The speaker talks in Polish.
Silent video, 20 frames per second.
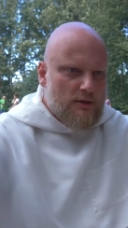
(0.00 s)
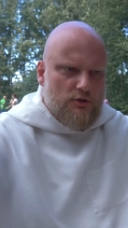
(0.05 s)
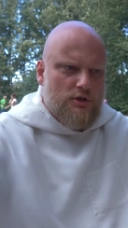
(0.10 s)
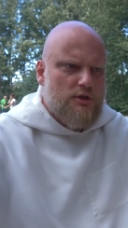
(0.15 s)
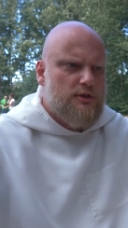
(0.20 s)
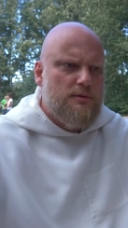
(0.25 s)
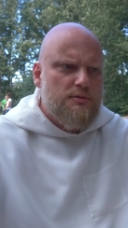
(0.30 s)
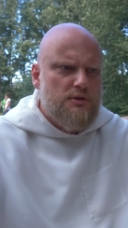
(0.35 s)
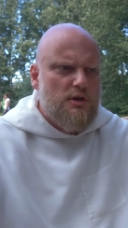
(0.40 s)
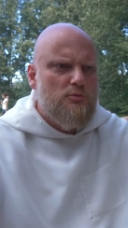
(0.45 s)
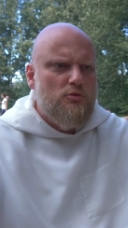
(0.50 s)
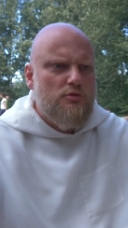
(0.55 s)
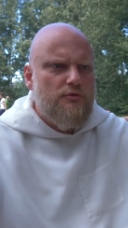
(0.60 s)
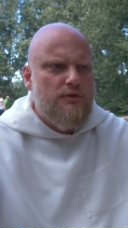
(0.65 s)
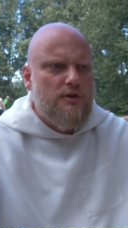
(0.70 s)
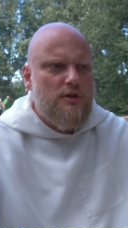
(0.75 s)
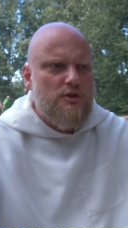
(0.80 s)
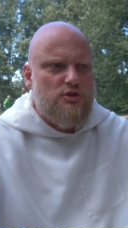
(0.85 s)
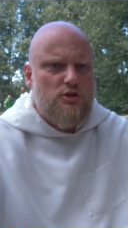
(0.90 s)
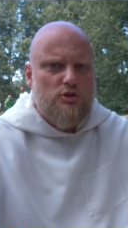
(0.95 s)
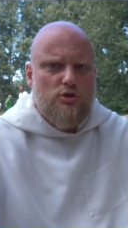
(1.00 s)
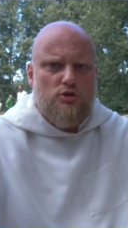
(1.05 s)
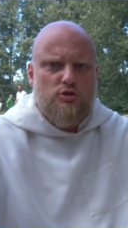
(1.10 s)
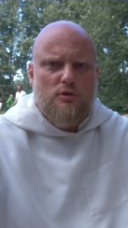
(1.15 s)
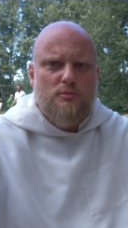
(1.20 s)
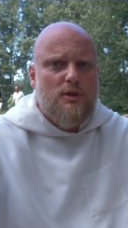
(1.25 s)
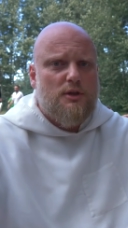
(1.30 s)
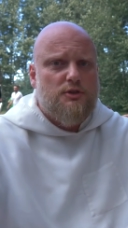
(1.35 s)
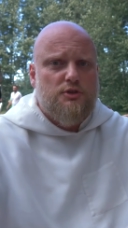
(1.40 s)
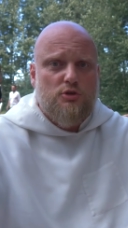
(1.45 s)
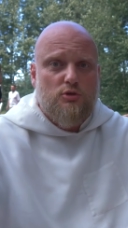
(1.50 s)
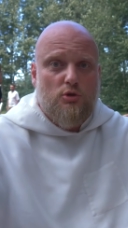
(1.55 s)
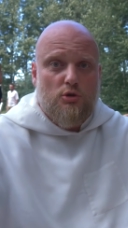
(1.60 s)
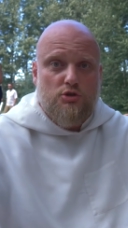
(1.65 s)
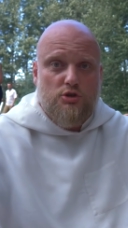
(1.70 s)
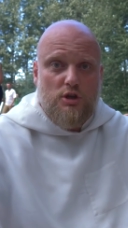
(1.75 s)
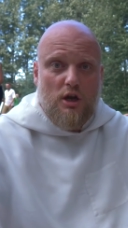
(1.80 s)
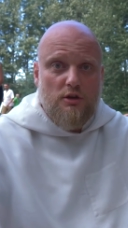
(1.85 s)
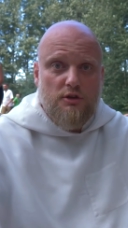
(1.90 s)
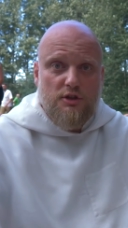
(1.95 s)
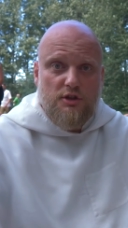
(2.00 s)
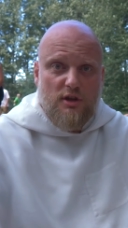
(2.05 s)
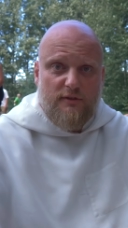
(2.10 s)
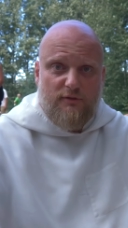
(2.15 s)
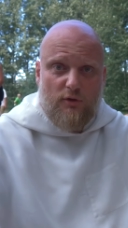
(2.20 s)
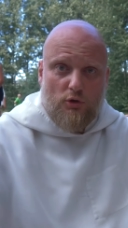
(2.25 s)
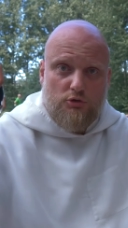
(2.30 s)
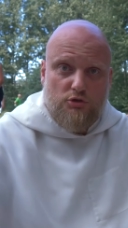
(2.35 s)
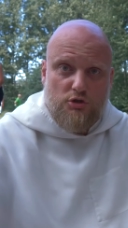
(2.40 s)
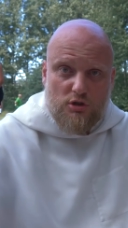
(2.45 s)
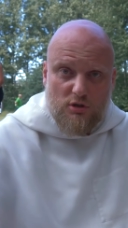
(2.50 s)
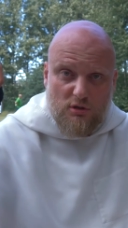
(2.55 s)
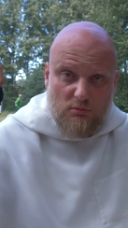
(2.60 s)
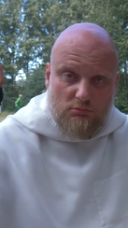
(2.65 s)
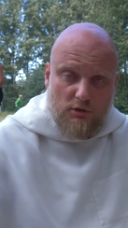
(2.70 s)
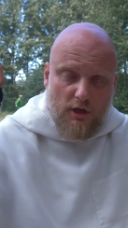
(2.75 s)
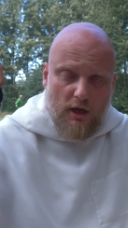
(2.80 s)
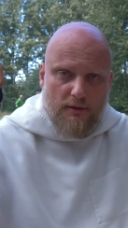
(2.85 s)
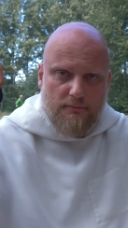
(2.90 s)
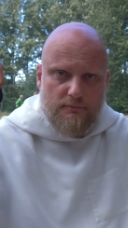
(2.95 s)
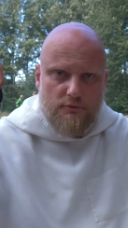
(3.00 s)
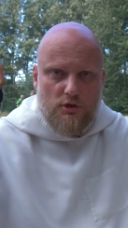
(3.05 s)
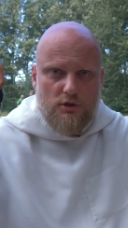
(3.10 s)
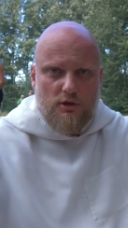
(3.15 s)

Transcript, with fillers: Razem się mówi, że to są tacy kościelni dewoci, nie?